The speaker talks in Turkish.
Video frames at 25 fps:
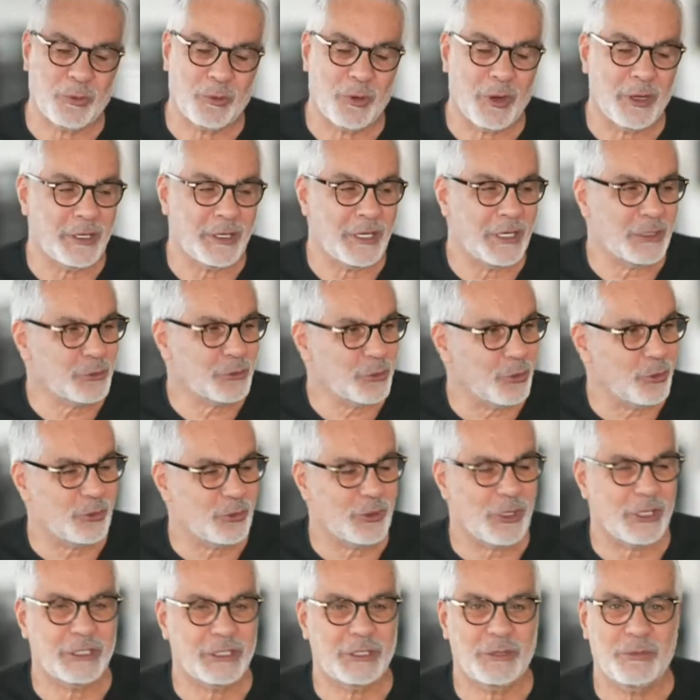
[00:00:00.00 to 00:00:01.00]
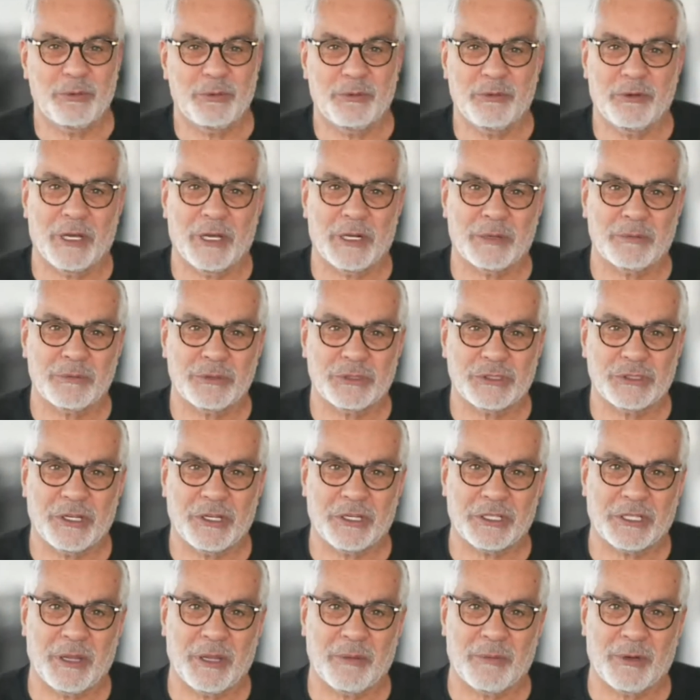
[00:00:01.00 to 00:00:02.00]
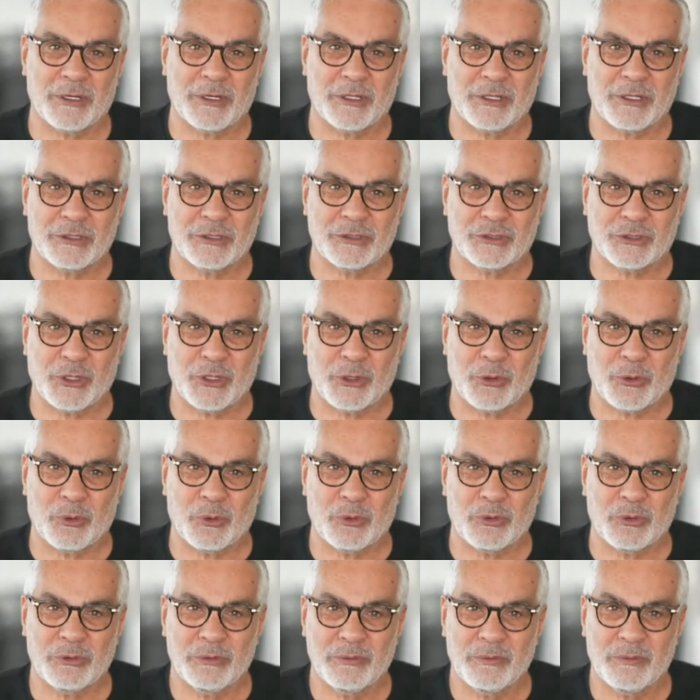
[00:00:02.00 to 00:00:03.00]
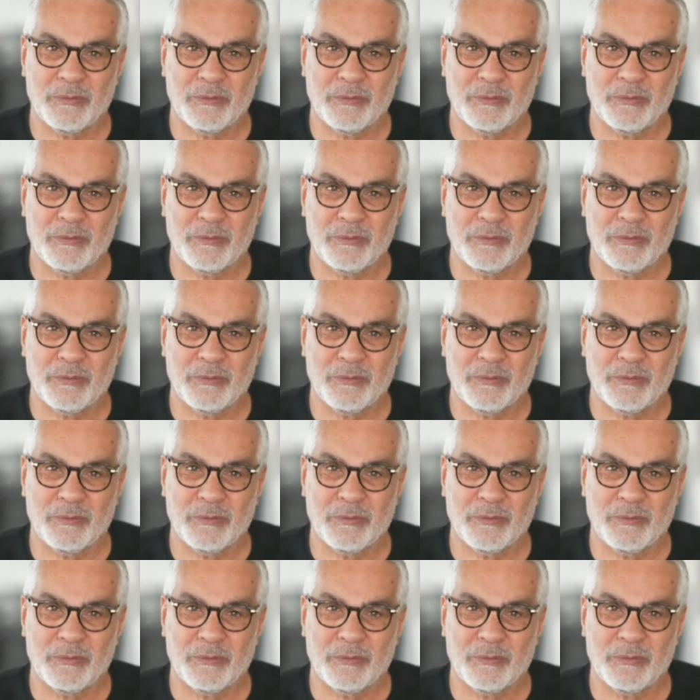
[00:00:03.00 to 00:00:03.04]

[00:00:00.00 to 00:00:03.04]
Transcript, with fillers: Ulan ne çok rakibi varmış ya Kemal Kılıçdaroğlu'nun.